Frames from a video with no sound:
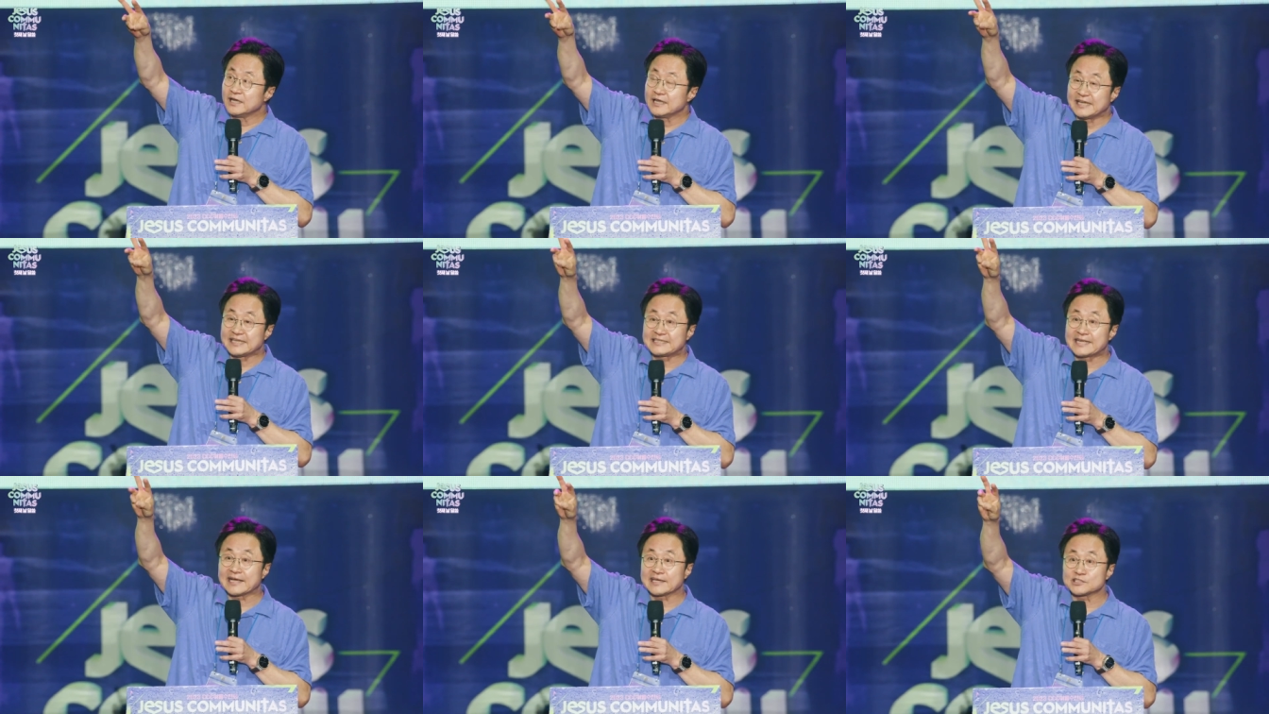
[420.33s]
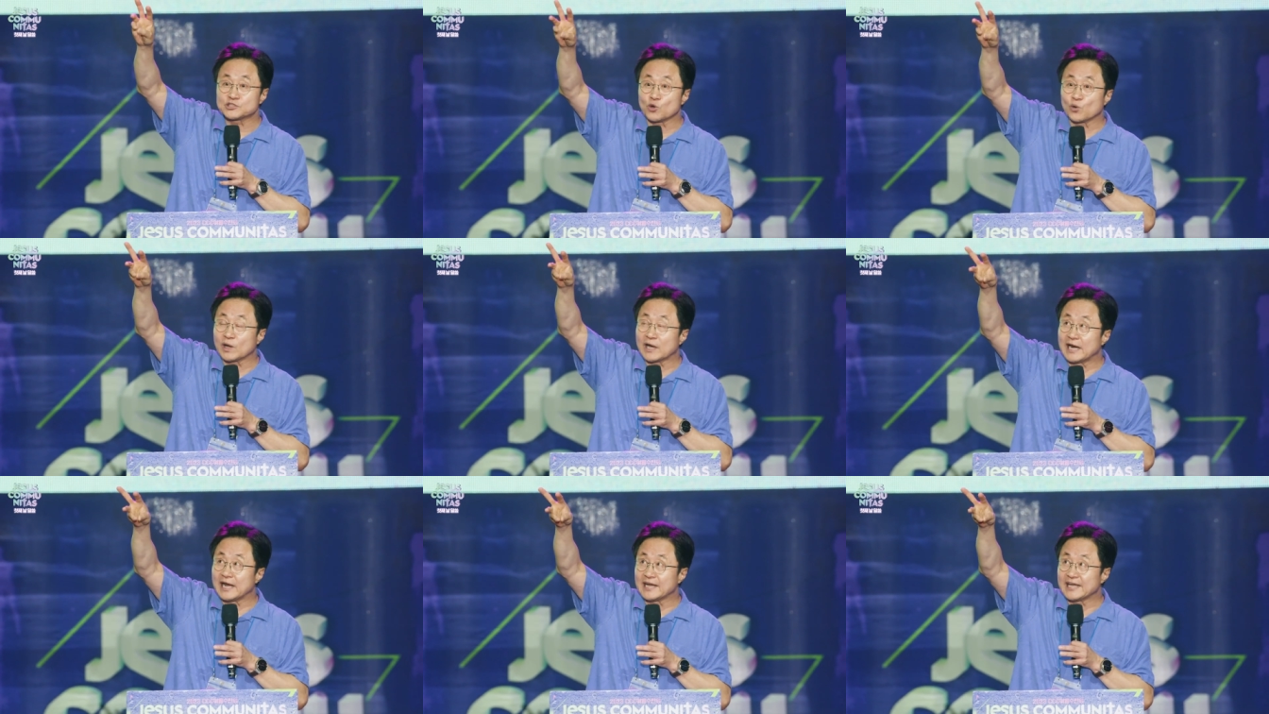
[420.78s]
이
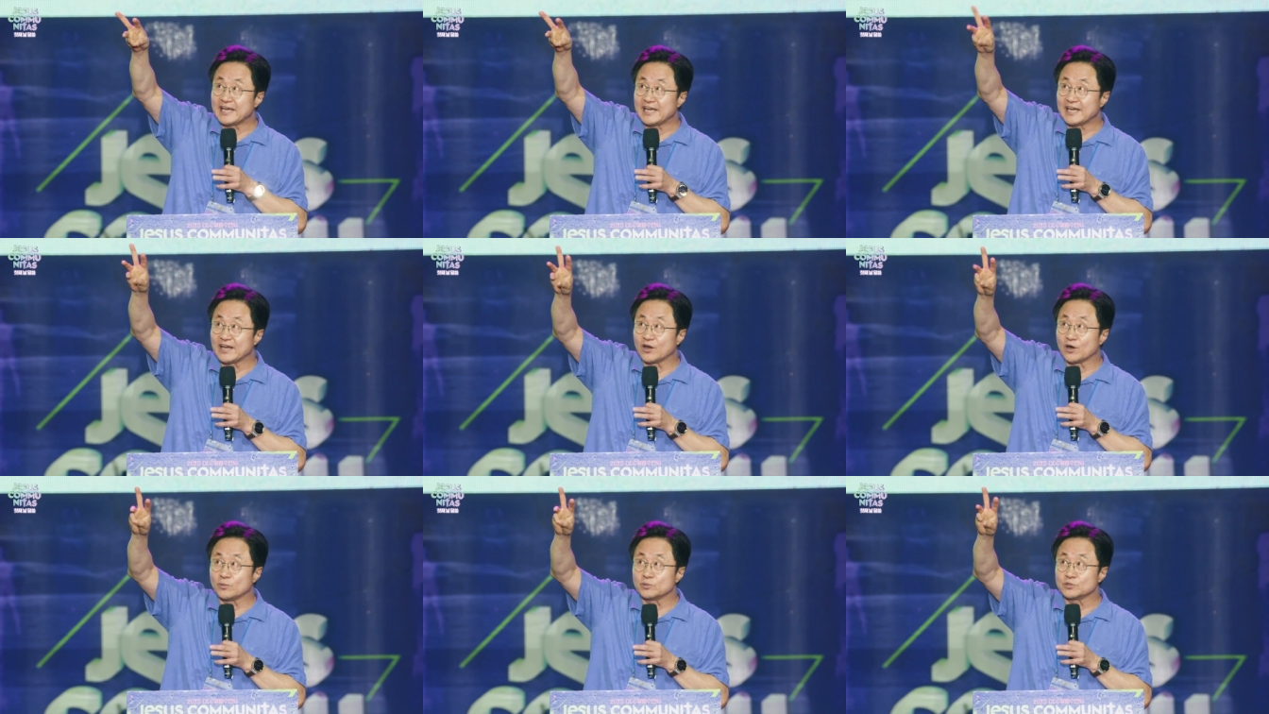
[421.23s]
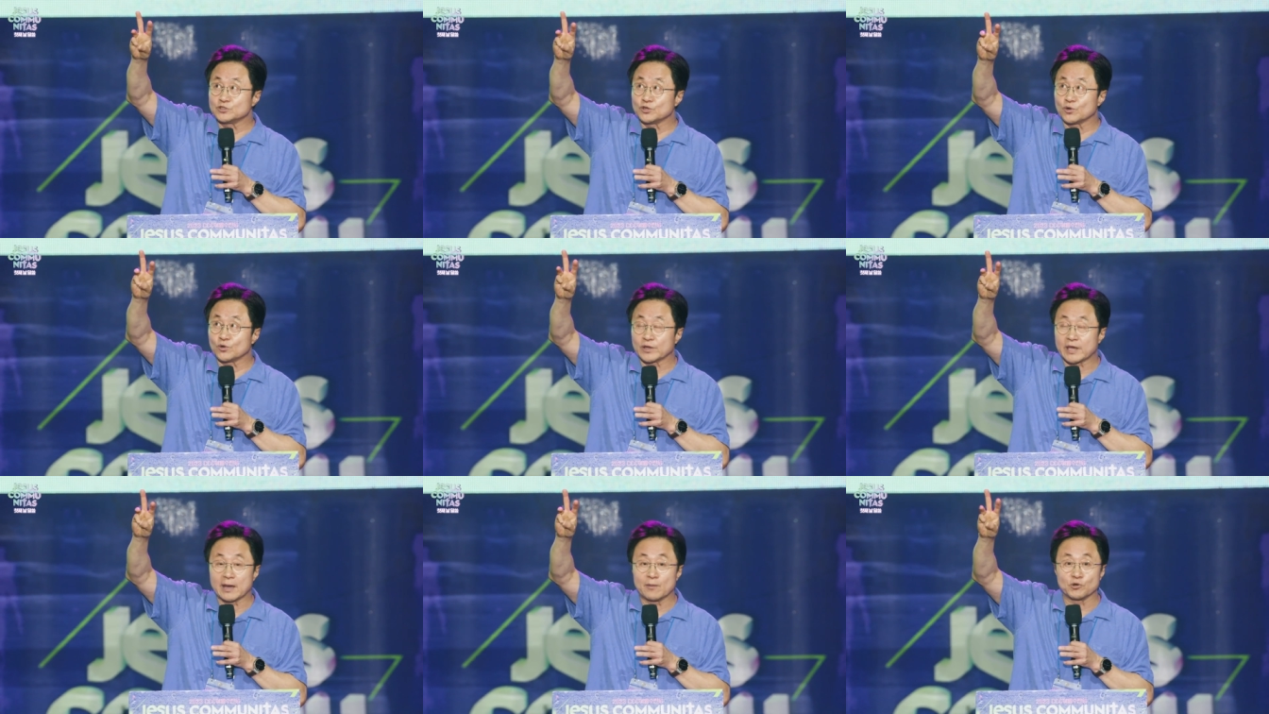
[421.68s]
새끼손가락이 여러분
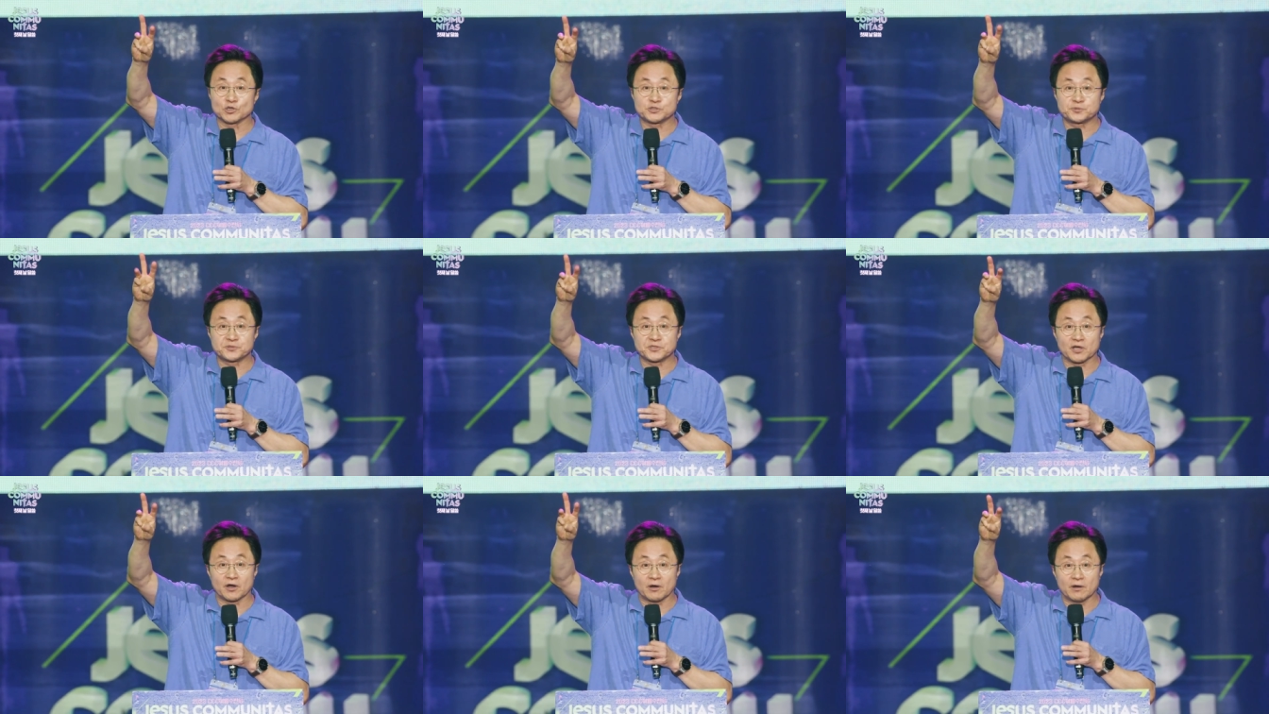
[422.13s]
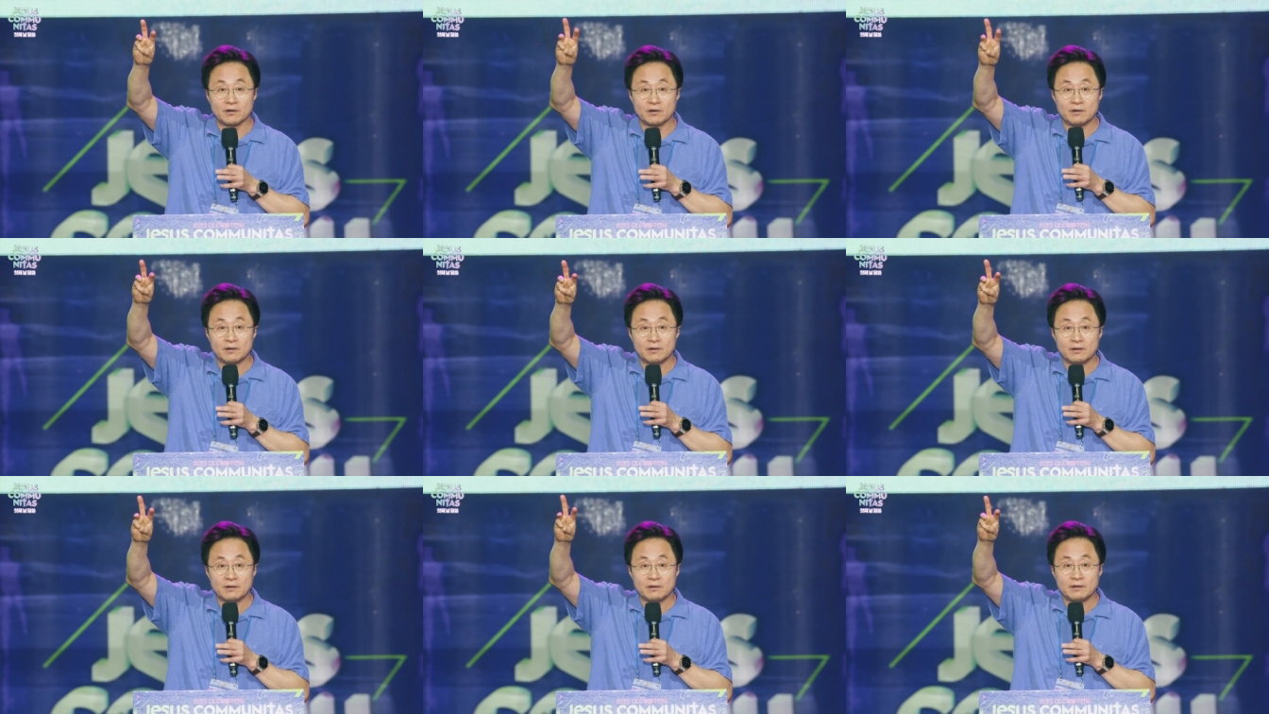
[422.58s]
이렇게 해보십시오.
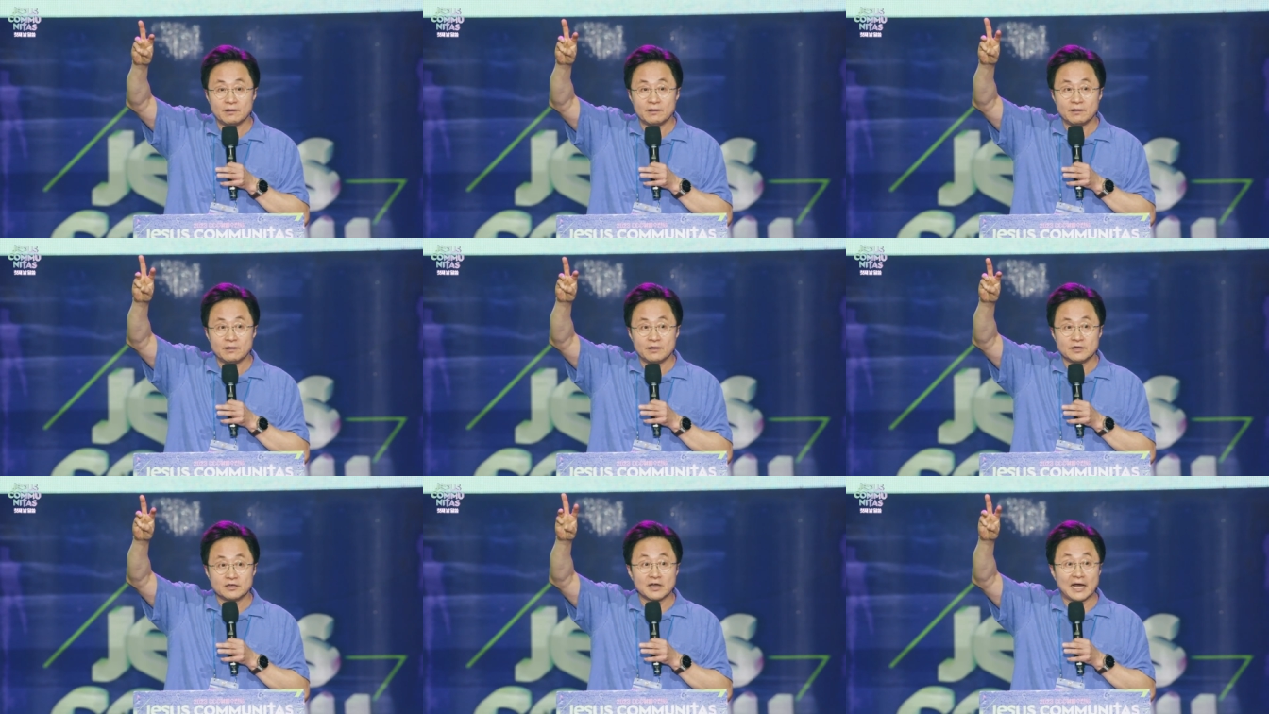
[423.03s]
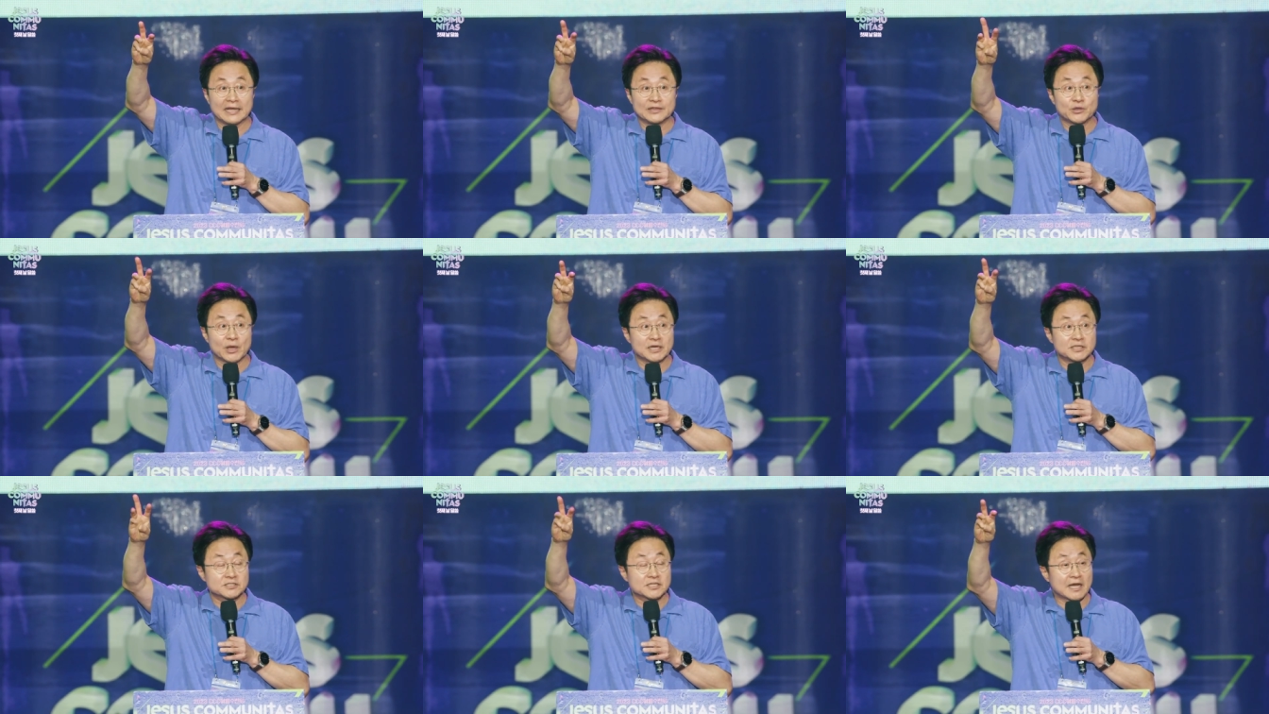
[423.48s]
이거 안
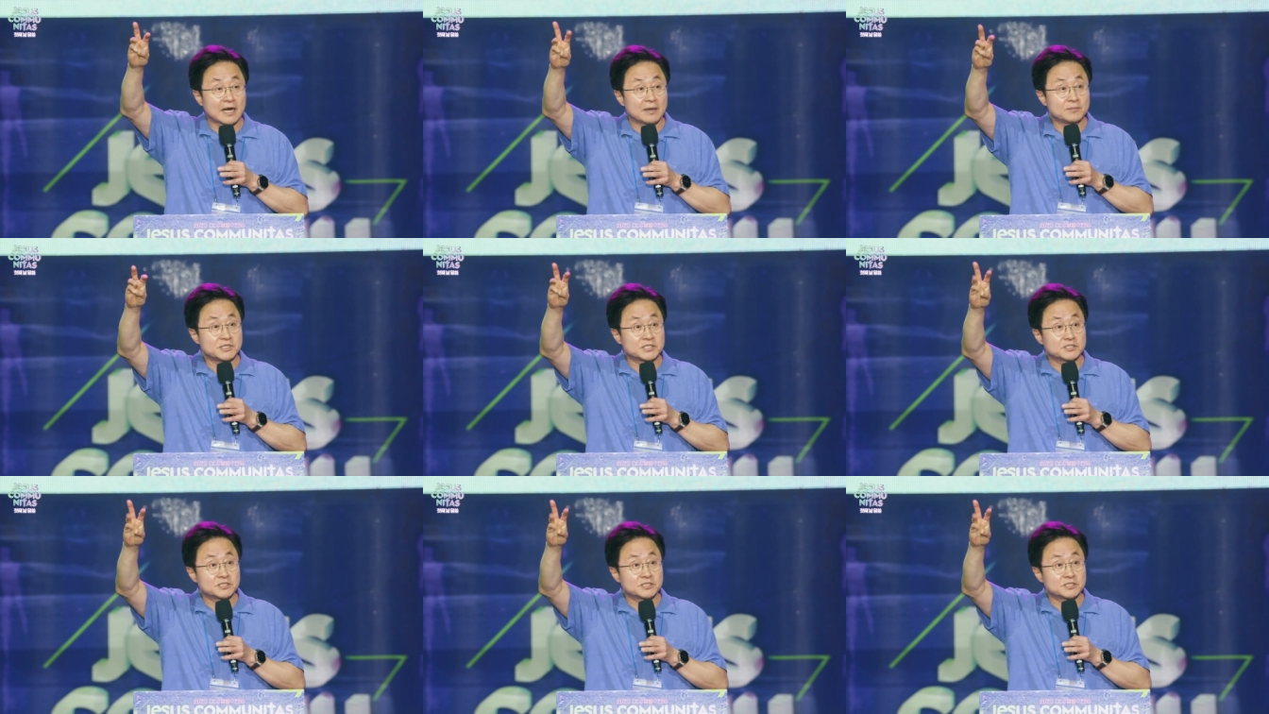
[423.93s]
되는 사람